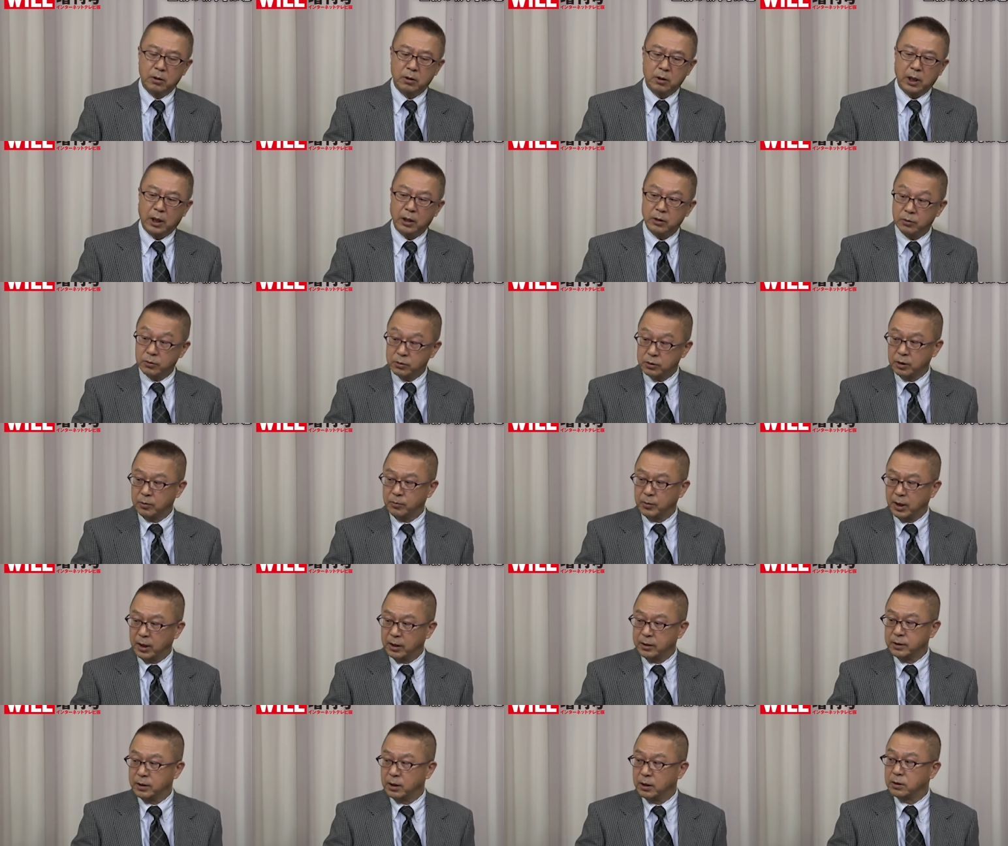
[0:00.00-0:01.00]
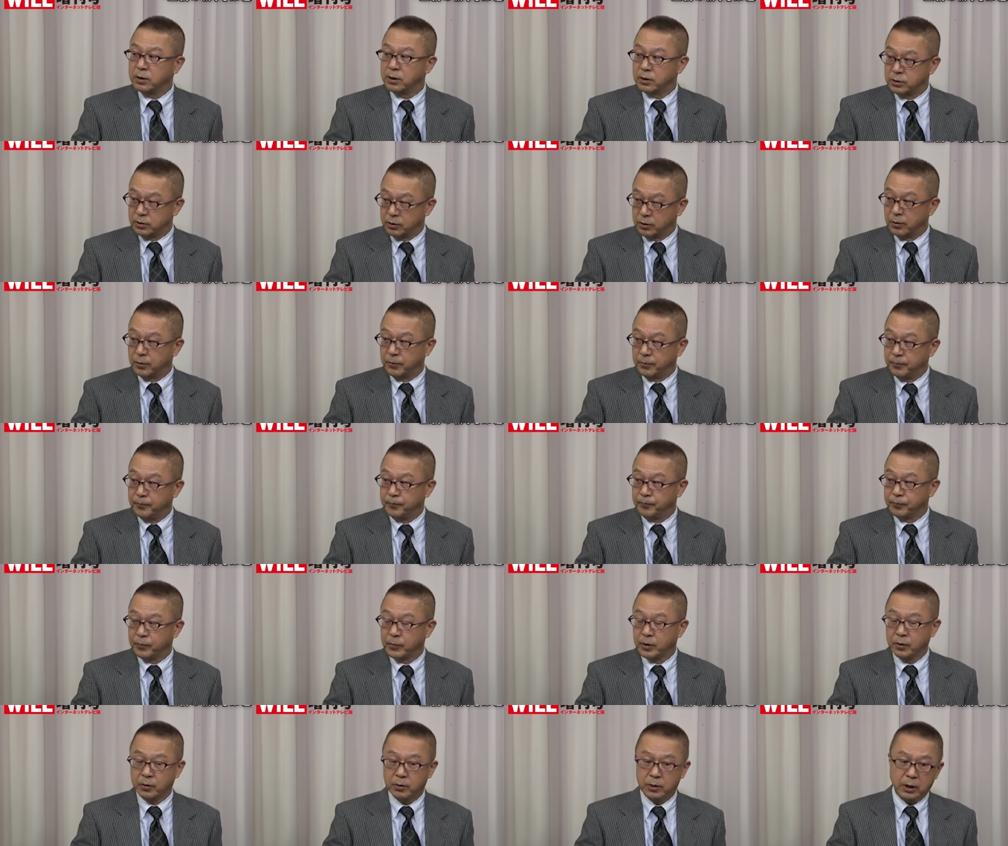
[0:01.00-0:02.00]
可能性もあったんですよ。
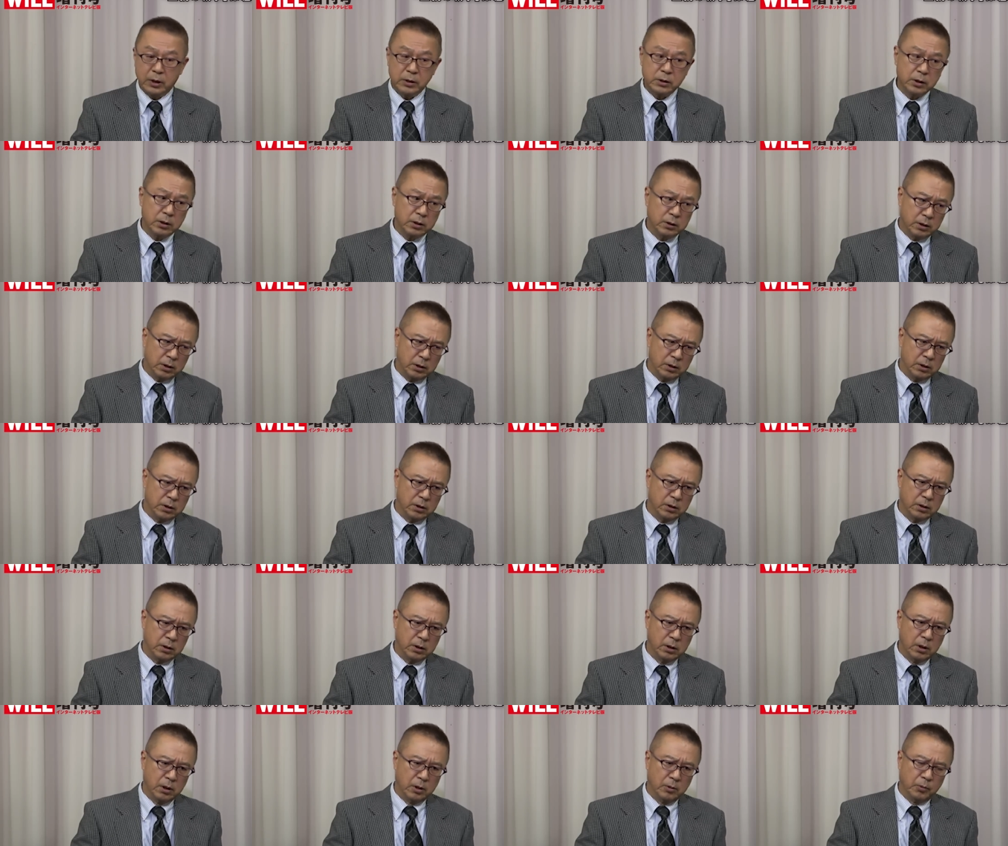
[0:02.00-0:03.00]
では確かに